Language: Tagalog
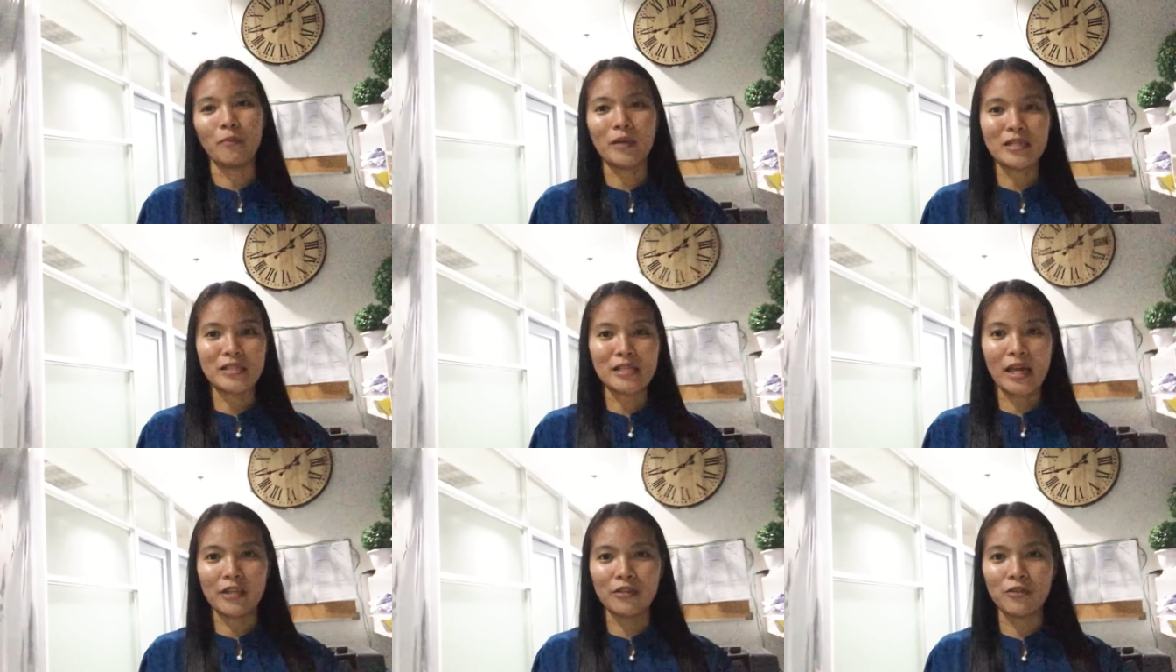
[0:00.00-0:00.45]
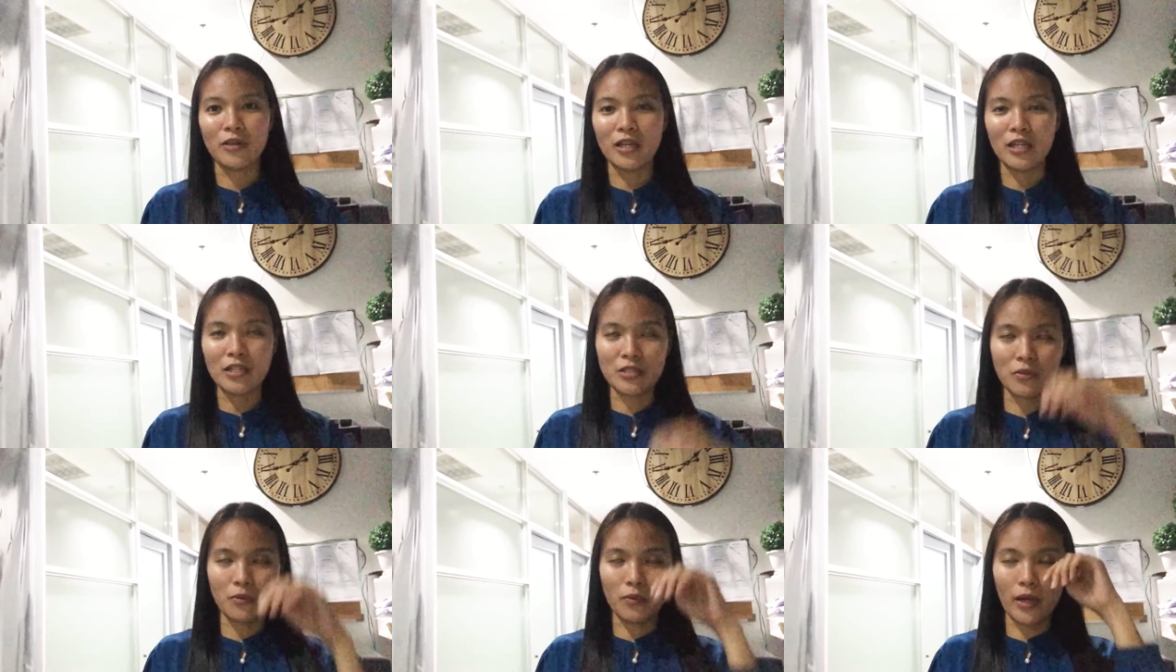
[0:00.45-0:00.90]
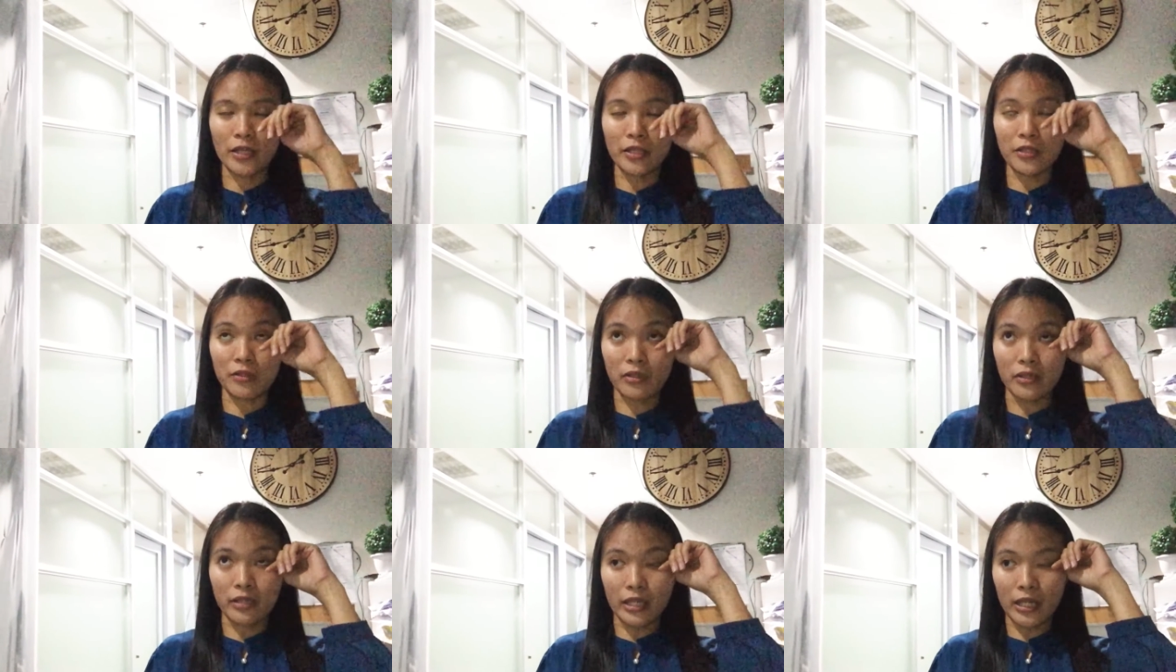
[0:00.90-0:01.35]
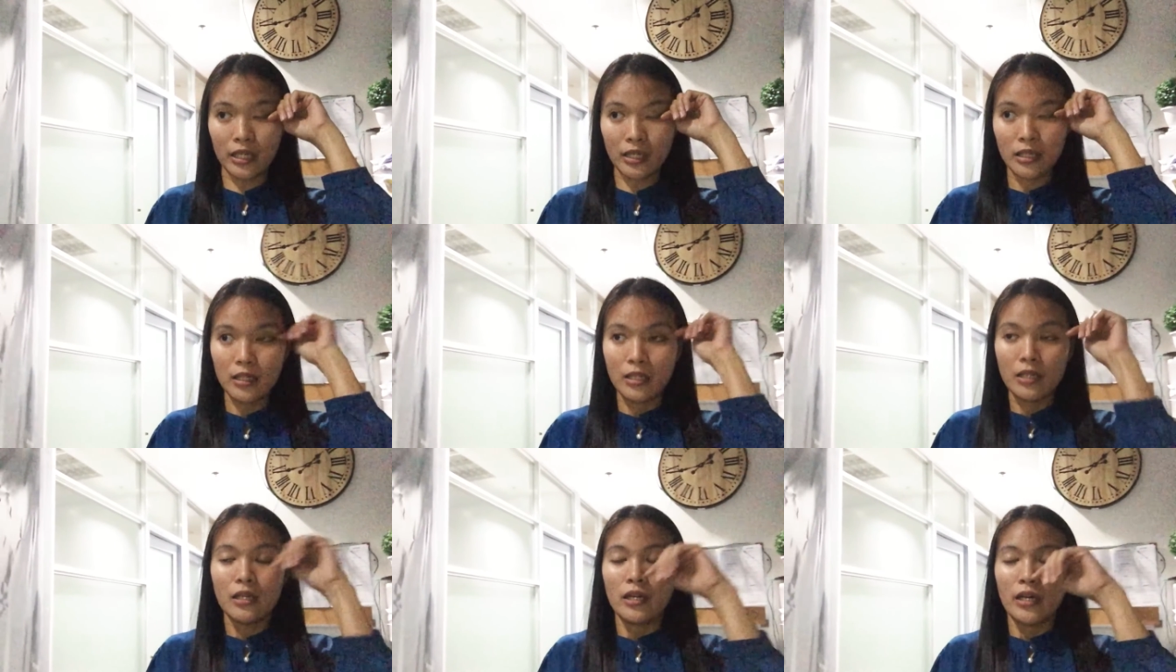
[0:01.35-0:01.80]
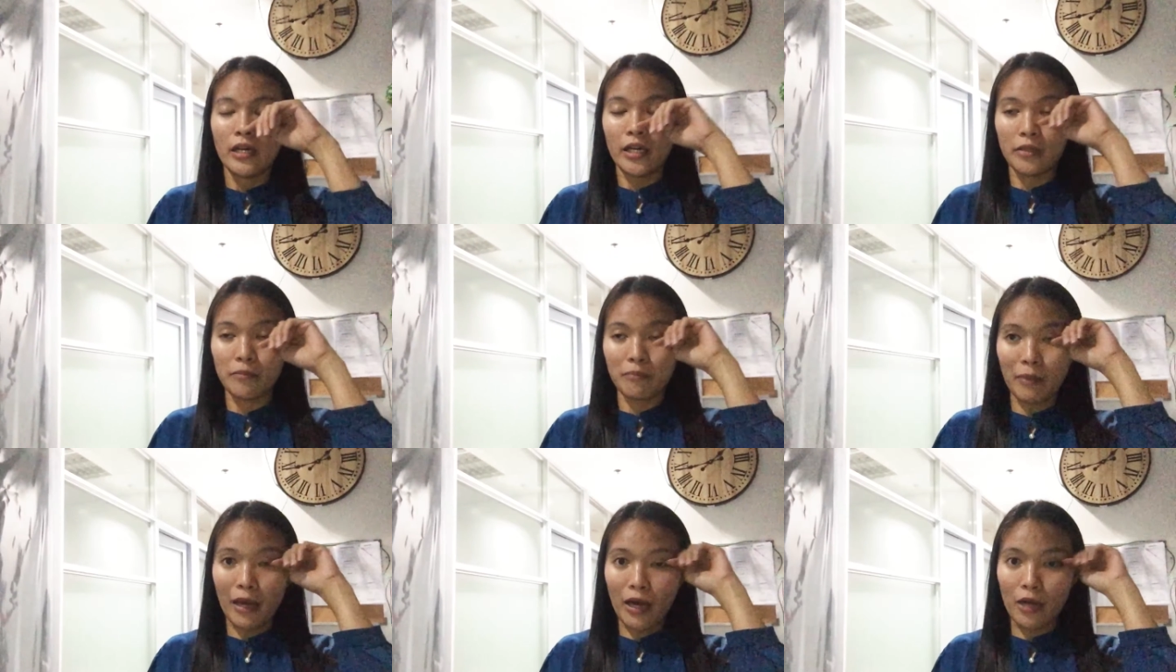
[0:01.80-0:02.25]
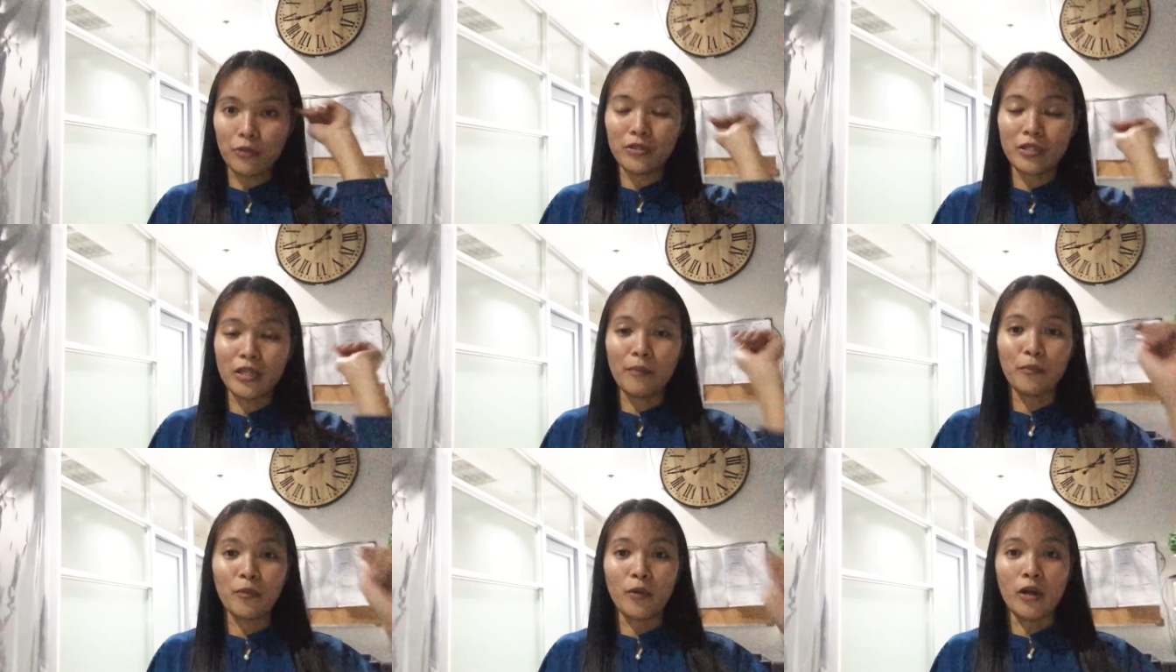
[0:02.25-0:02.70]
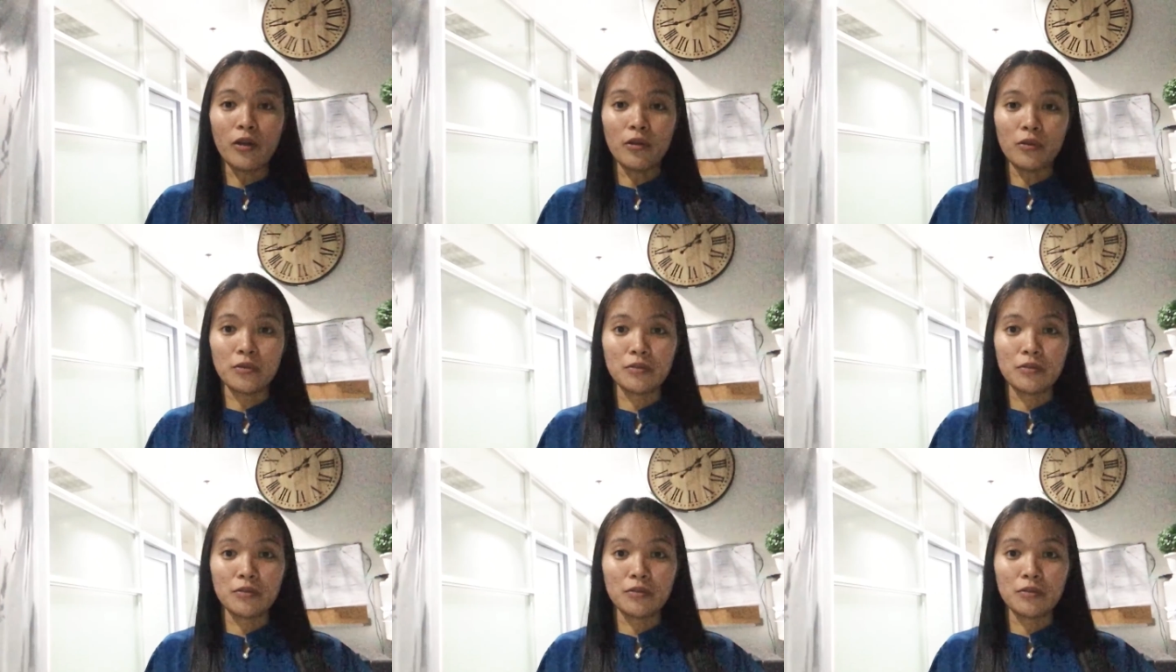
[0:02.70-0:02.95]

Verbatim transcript: Pasado alas 4 na. And pa-out na po ako.